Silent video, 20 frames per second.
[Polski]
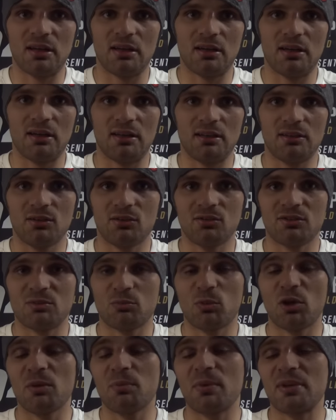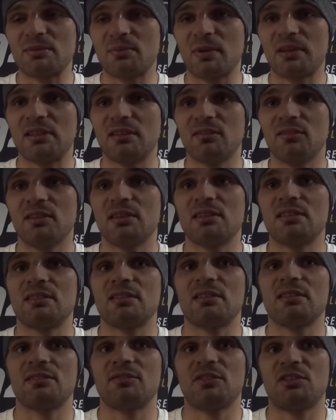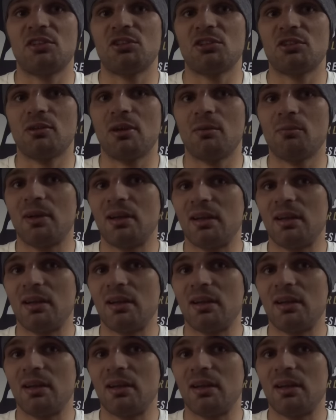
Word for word: ale no z mojej perspektywy zwyciężyłem,